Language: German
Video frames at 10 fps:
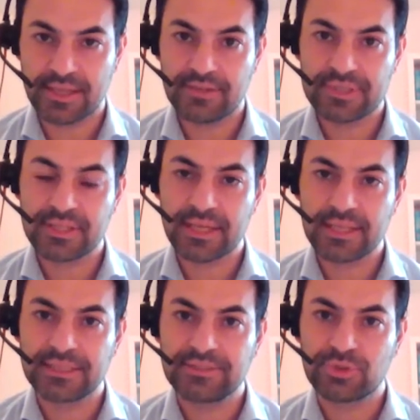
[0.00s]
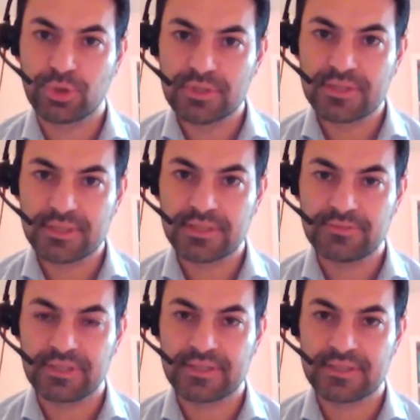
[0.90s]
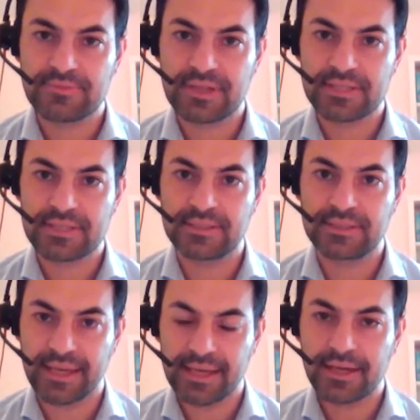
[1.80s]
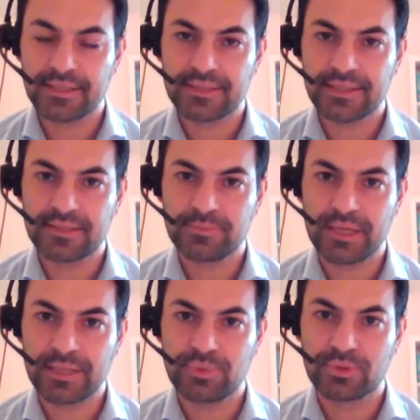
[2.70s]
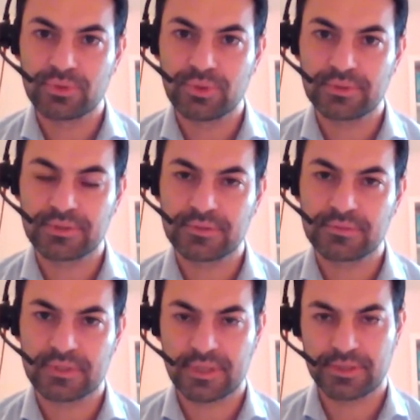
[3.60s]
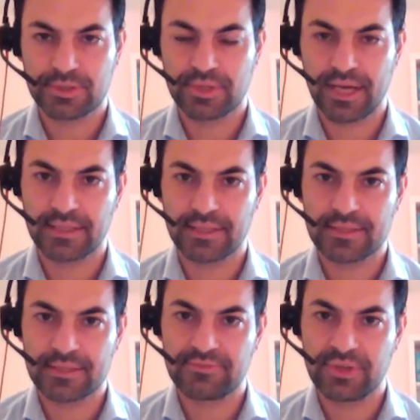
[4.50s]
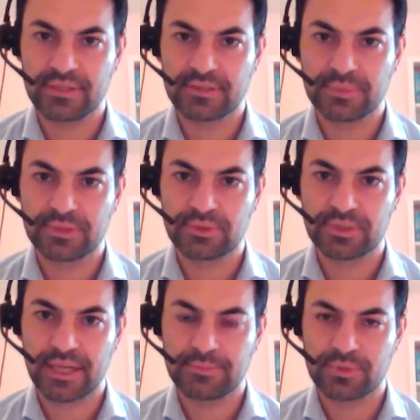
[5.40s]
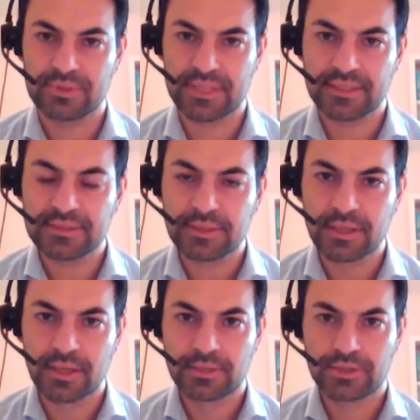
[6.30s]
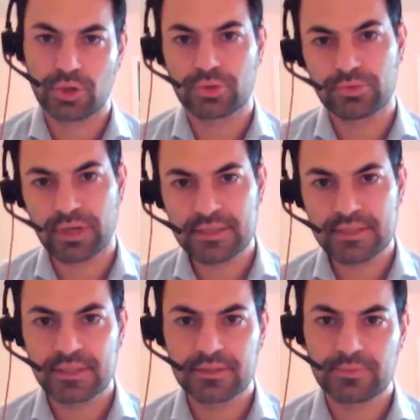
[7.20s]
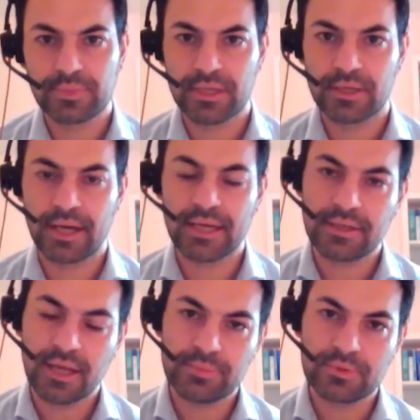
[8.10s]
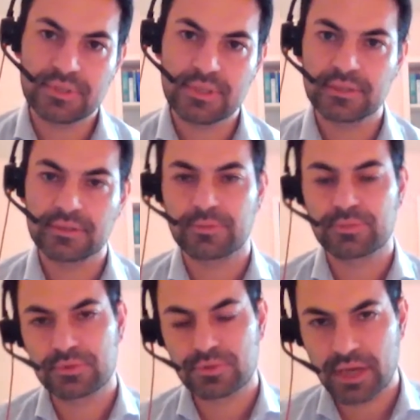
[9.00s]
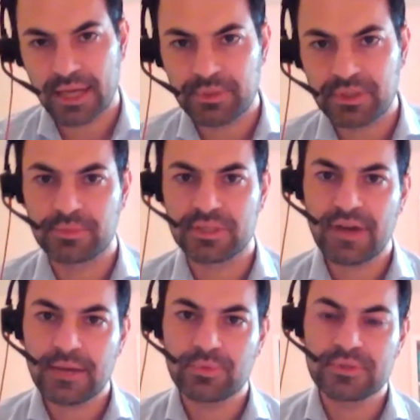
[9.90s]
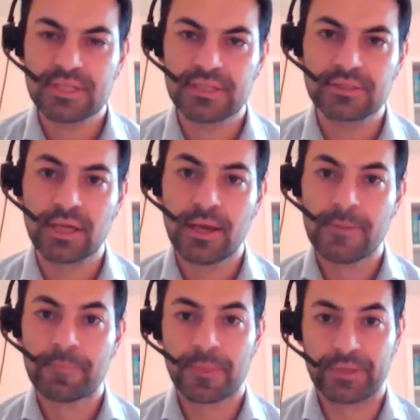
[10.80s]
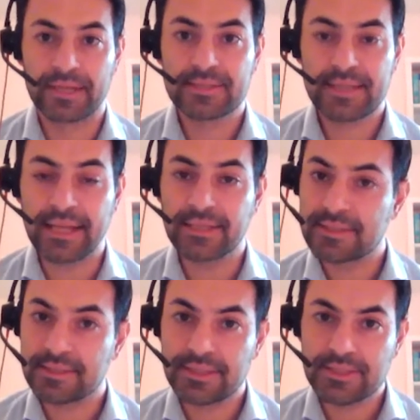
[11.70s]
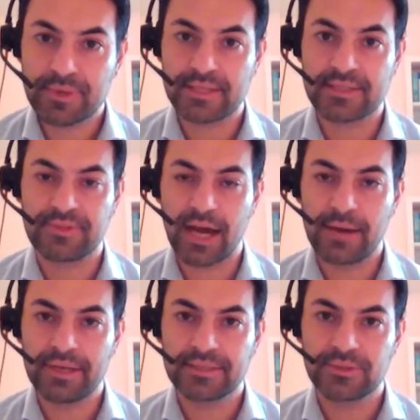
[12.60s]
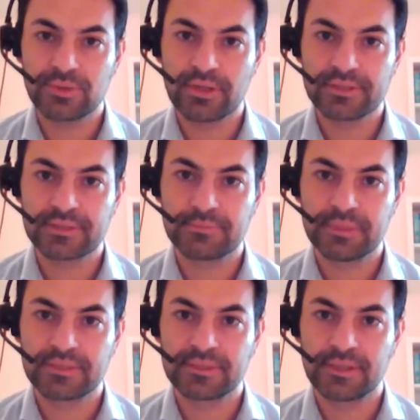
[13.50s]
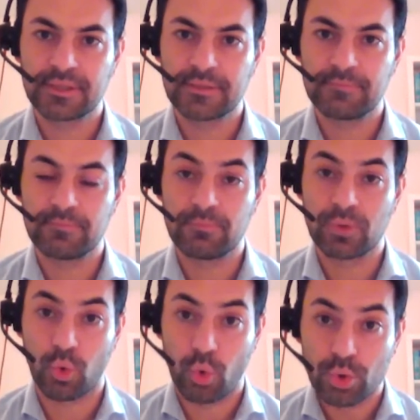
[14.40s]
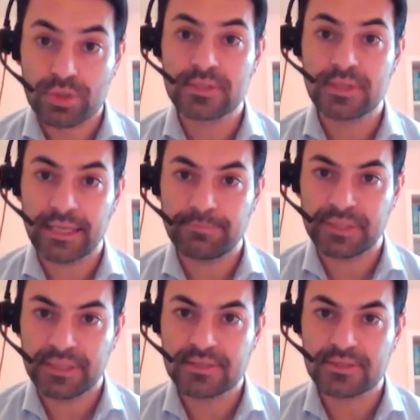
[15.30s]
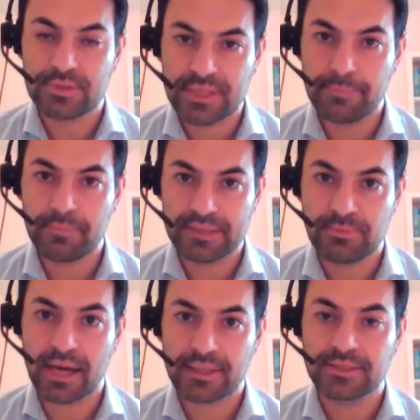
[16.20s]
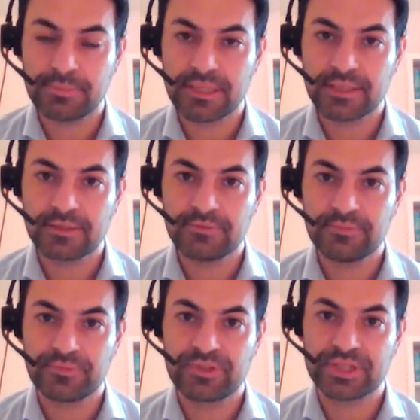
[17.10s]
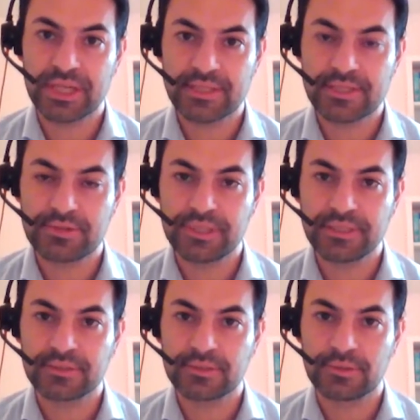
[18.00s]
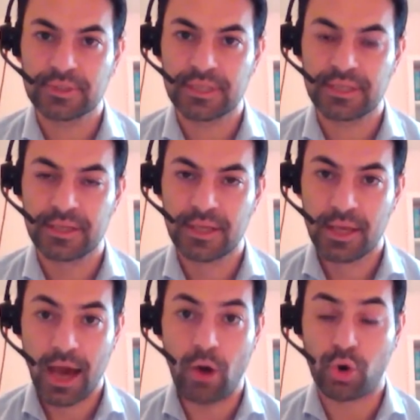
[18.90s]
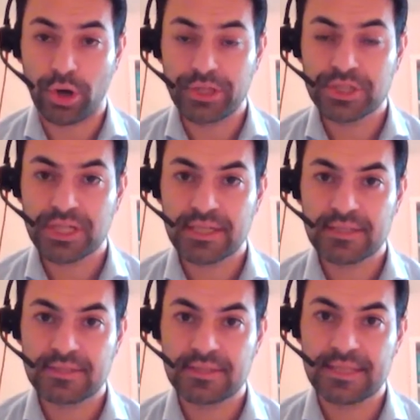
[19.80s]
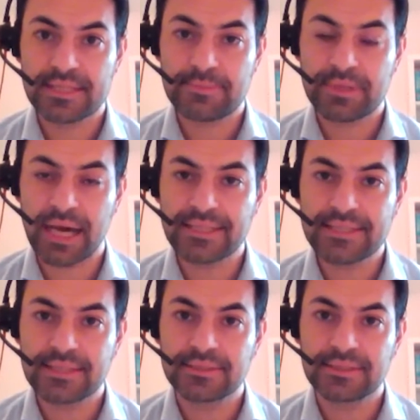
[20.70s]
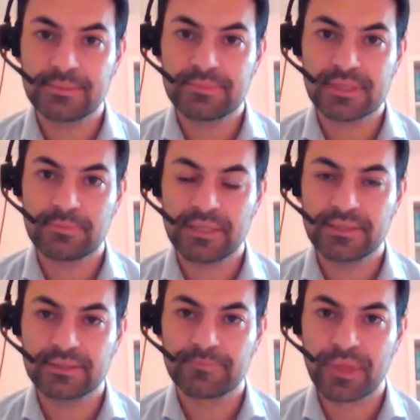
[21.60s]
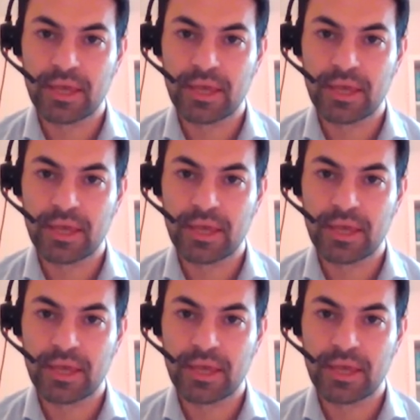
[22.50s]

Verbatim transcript: Ja, wir sind relativ günstig, was, was die TER angeht bei dem Produkt. Das hatte ich schon eingangs erwähnt, mit unter einem Prozent. Die Konkurrenz liegt bei 1,5 Prozent, gibt sogar Anbieter mit 2 Prozent. Und dann das andere sind die Spreads. Wir arbeiten dort mit ähm, großen APs zusammen, also Market Makern wie Jane Street oder auch Coinshares, die sehr, sehr bekannt sind in dem Segment.